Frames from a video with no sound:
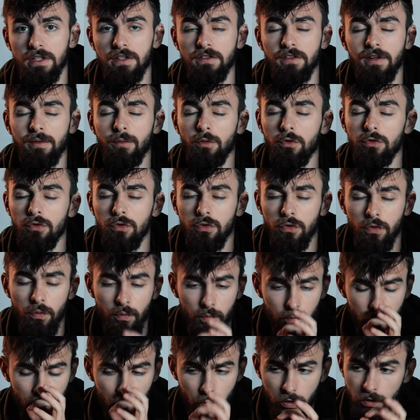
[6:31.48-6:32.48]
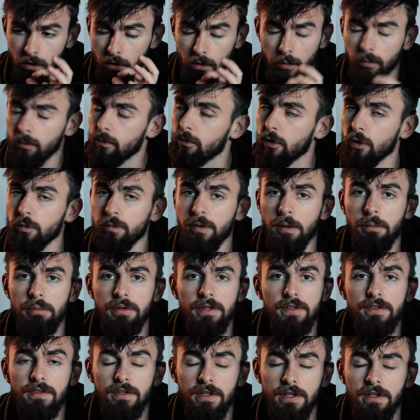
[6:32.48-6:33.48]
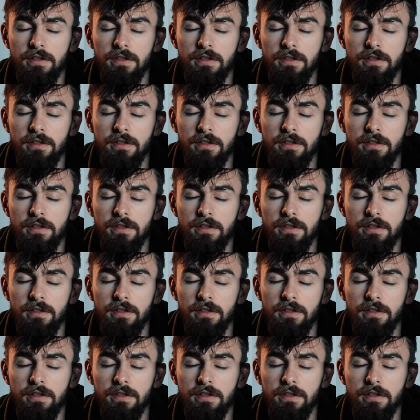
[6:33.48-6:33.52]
qui est vraiment une pépite,